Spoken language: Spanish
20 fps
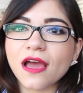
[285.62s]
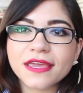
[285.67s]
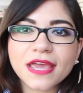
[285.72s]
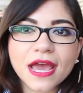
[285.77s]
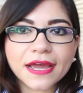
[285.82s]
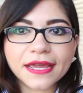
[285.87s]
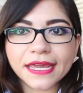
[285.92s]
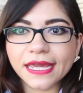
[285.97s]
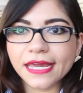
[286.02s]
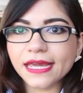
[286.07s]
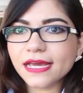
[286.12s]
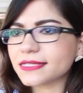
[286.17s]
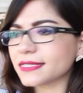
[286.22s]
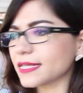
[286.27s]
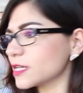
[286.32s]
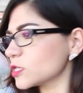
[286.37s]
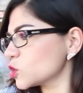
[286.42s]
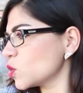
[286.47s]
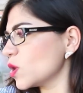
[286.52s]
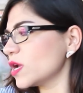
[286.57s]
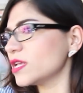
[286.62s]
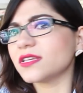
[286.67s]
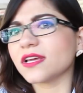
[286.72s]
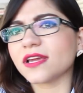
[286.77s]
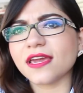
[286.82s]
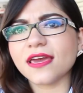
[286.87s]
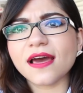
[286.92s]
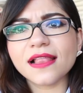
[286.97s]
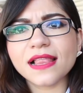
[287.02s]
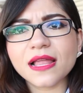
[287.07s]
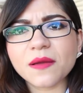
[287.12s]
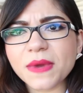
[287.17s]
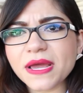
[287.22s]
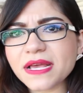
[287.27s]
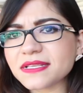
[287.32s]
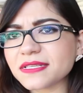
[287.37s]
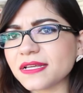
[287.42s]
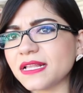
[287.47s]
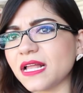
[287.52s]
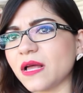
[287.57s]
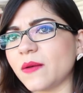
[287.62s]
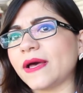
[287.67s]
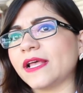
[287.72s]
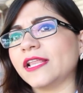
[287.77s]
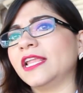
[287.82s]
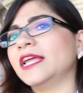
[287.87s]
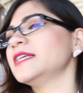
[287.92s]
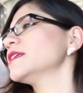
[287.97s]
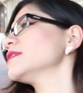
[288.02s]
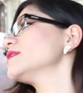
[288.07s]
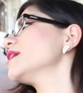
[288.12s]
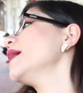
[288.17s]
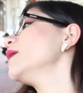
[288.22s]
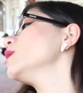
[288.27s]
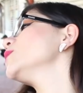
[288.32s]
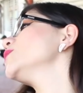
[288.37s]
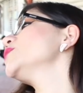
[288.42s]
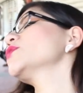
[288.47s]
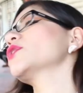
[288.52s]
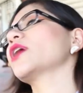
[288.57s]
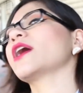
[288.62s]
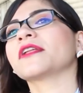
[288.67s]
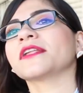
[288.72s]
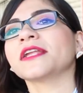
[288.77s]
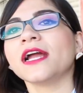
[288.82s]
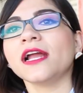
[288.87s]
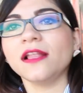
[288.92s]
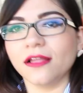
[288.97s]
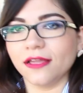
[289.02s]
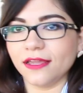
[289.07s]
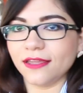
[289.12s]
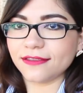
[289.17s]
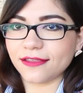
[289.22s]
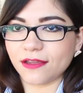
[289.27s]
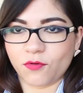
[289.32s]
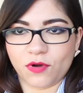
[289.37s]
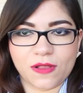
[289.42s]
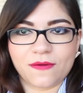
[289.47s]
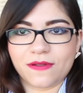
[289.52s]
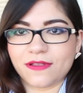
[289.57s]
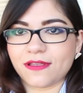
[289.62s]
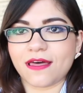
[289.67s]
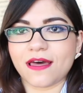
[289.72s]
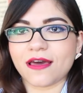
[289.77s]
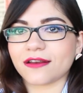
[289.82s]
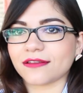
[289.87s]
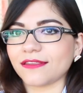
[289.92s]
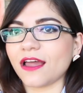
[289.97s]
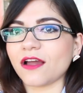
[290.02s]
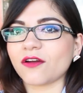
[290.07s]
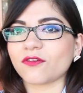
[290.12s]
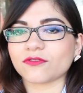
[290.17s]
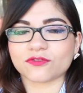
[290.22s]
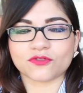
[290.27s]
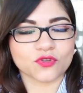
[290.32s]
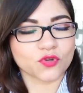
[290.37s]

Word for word: Y aquí estás tú enseguida en la mesa y nada más le dices, eh, pues, carnal, y te vuelven a dar tacos.